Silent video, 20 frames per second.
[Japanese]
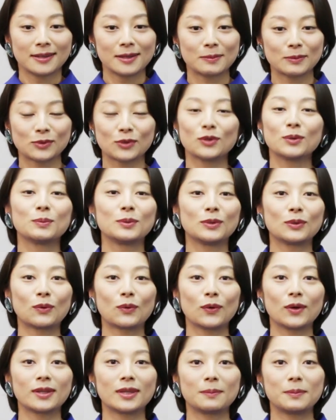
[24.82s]
でもその分
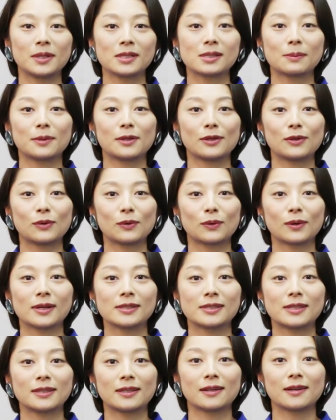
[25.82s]
こうやって皆様に評
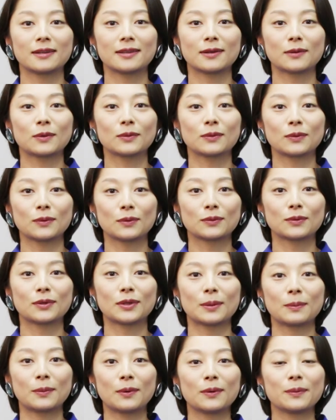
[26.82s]
価していただいたことをと
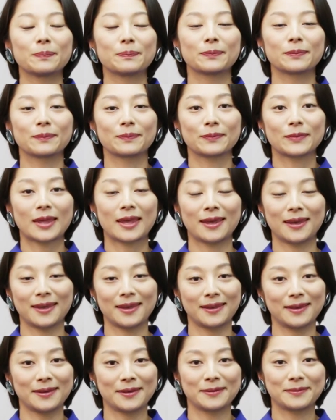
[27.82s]
ても、
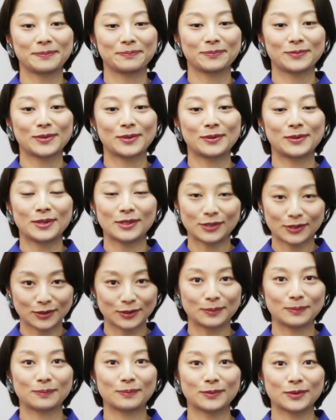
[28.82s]
えー、嬉し
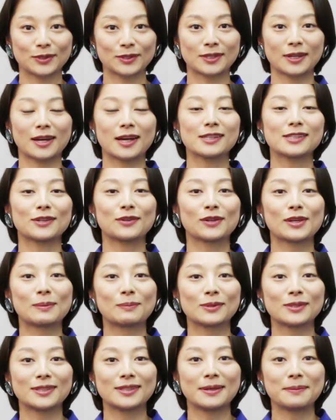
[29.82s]
くそして感謝の
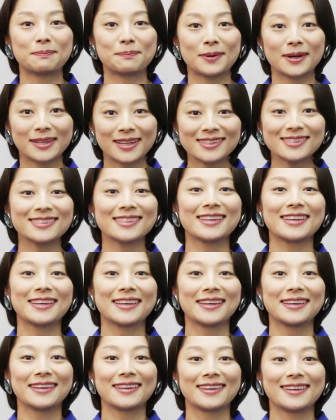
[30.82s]
気持ちでいっぱいです
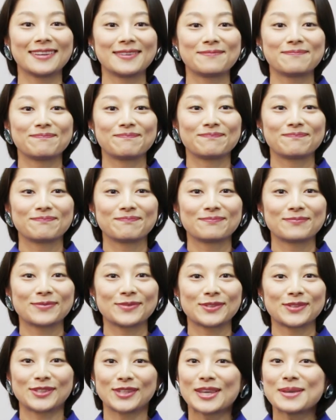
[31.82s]

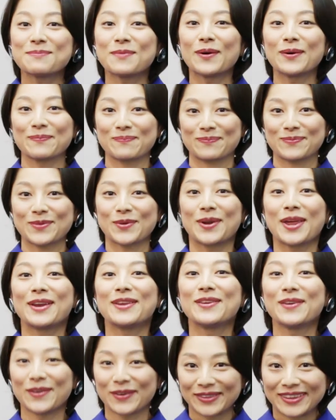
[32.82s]
次も取
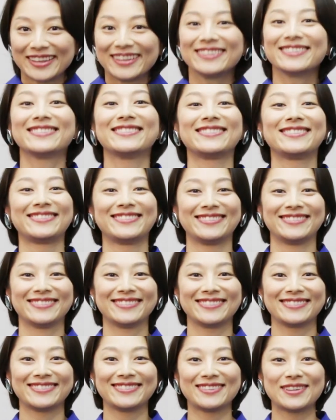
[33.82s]
れるように
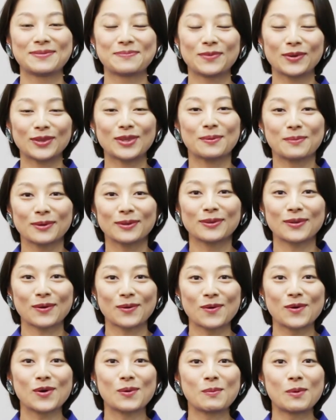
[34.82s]
もっともっ
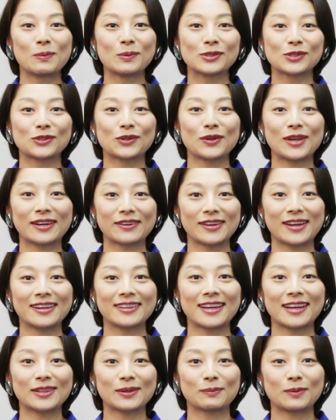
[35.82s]
と今後も面白い役や
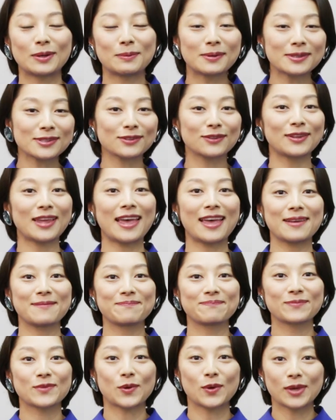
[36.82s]
りたいと思いますので
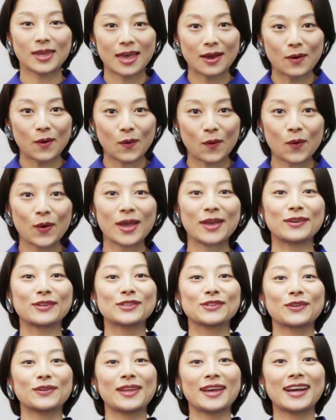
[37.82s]
小池栄子応援よ
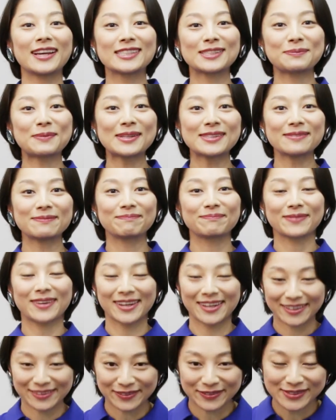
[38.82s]
ろしくお願いしますあ
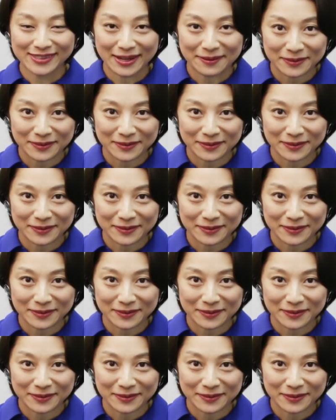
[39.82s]
りがとうご